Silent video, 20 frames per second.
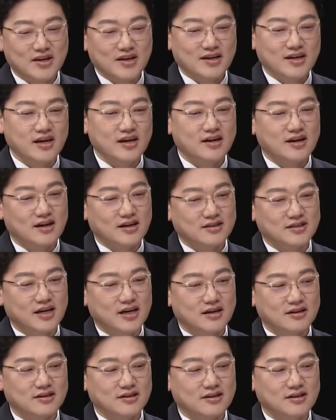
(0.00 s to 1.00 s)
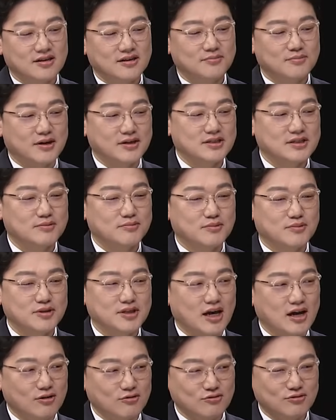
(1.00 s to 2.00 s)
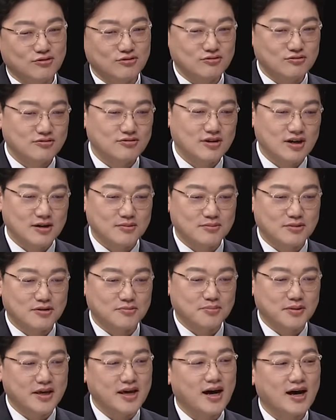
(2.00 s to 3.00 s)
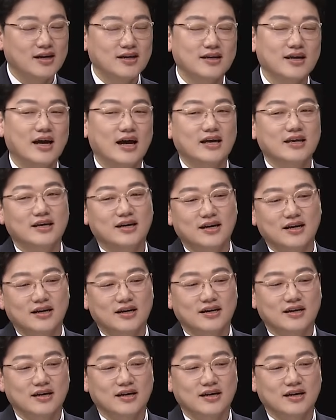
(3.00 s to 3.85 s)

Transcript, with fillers: 그러니까 제가 드리는 말씀은 뭐 탕후루가 뭐 비하하는 게 아니라